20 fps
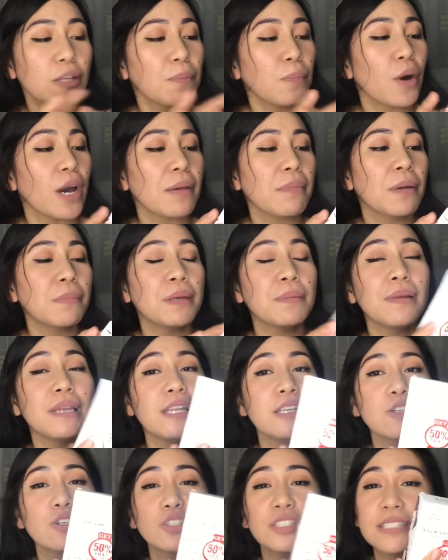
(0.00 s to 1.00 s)
po ay mabibili
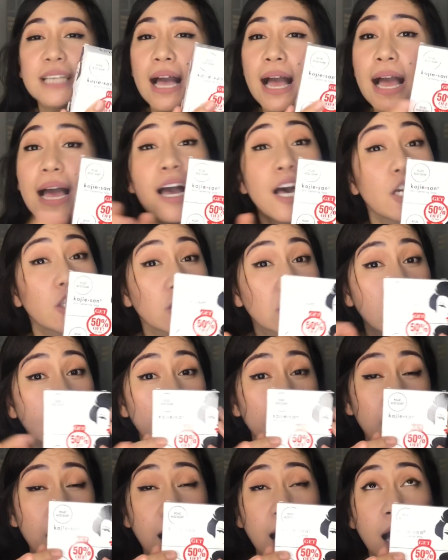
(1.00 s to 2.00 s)
nyo sa
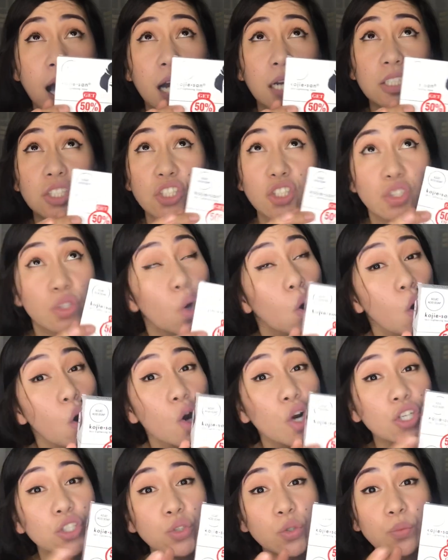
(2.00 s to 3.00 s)

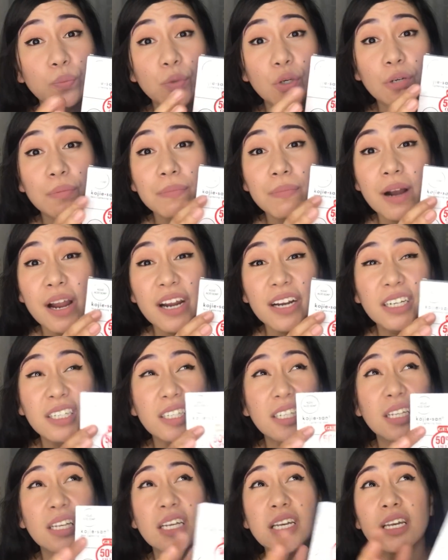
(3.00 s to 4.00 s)
drugstore,
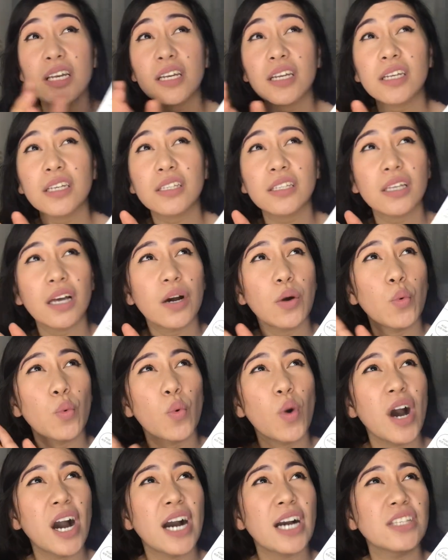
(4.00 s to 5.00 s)
supermarket,
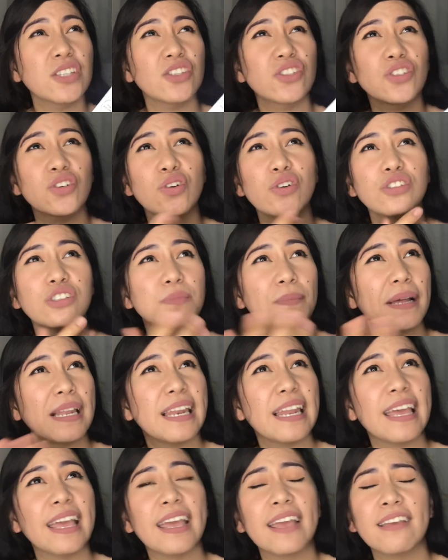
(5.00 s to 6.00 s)
Watson's,
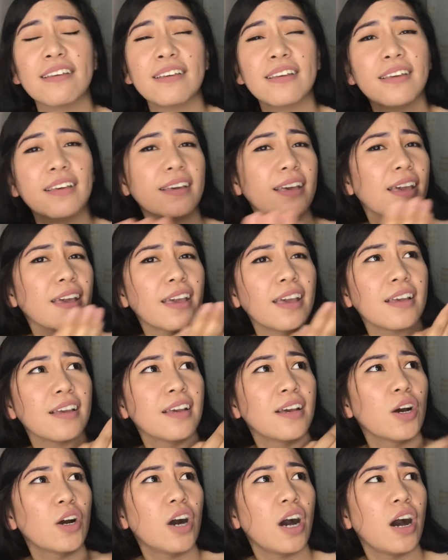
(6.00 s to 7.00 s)
palengke,
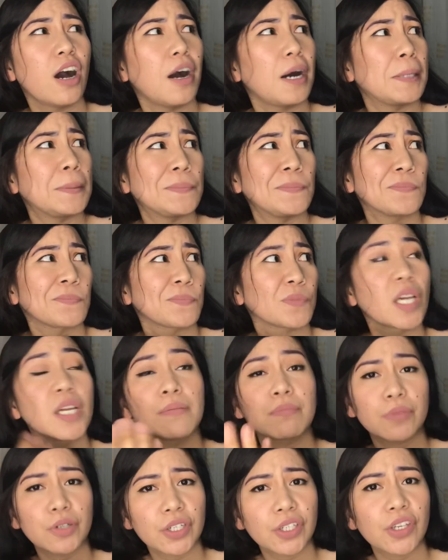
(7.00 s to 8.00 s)
um,
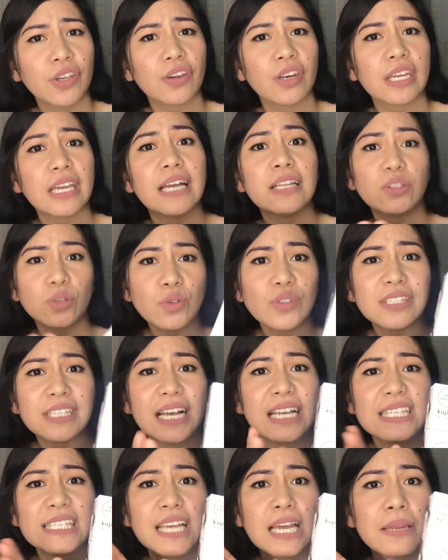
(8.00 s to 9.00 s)
Mercury, at kung
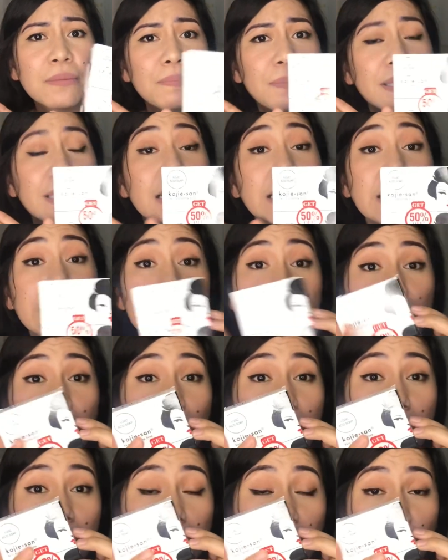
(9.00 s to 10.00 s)
saan-saan pa naglipa
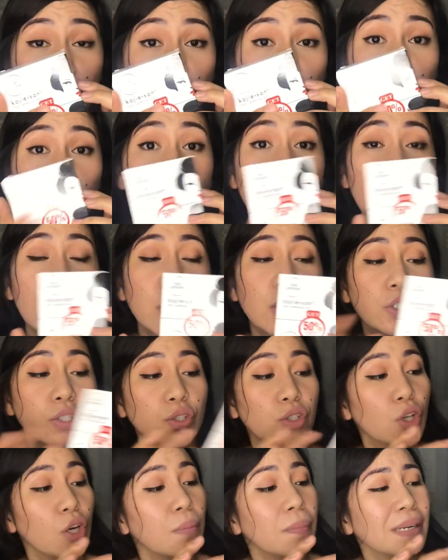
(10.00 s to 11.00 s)
na ito. So,
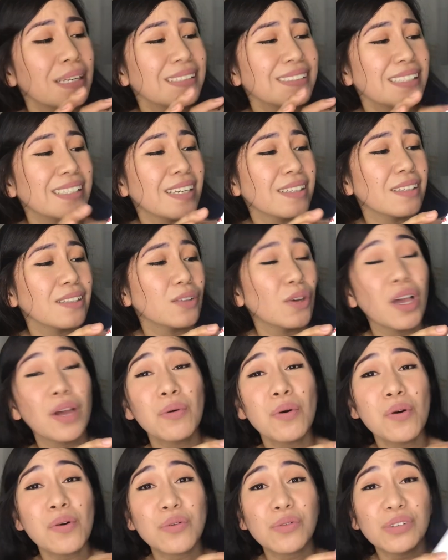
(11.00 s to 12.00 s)
sobrang sikat ito.
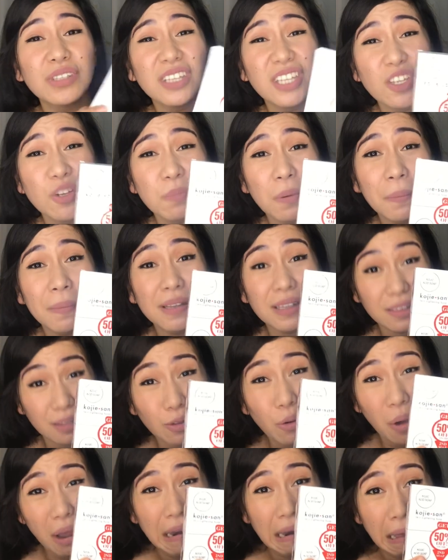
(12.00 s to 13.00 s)
Ewan kung hindi nyo pa ba
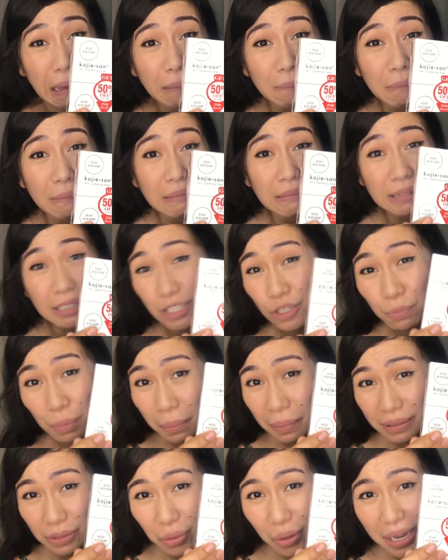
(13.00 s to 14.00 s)
to alam. Hindi nyo pa
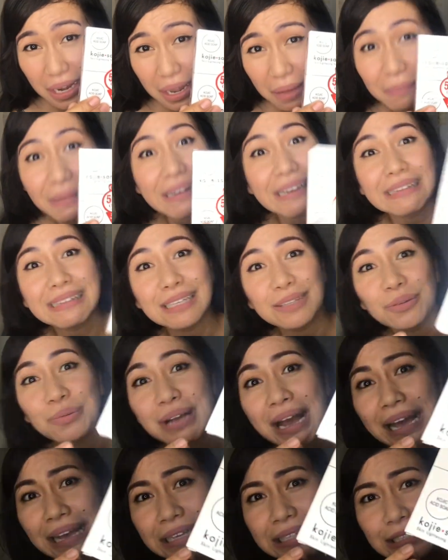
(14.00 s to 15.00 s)
ba to alam? Maganda to,
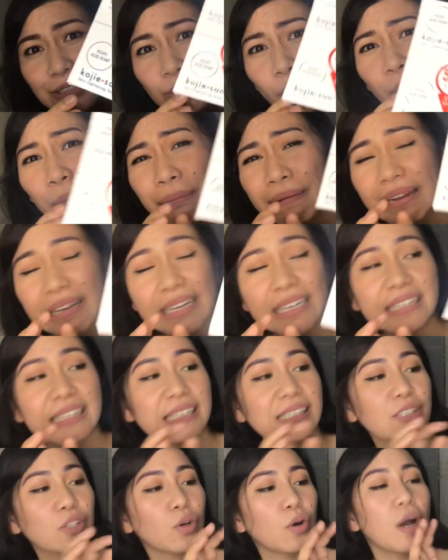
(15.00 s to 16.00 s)
guys. Sobrang ganda
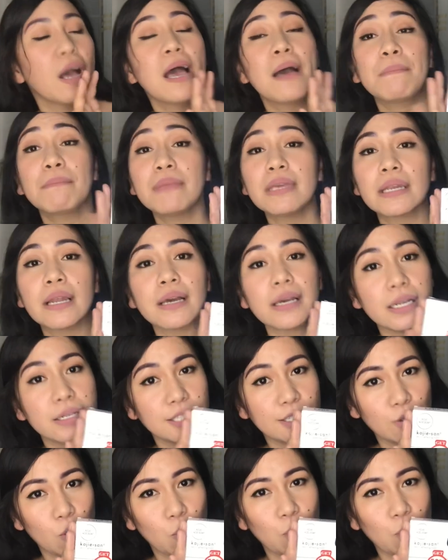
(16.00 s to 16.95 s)
nito. Miracle Soap.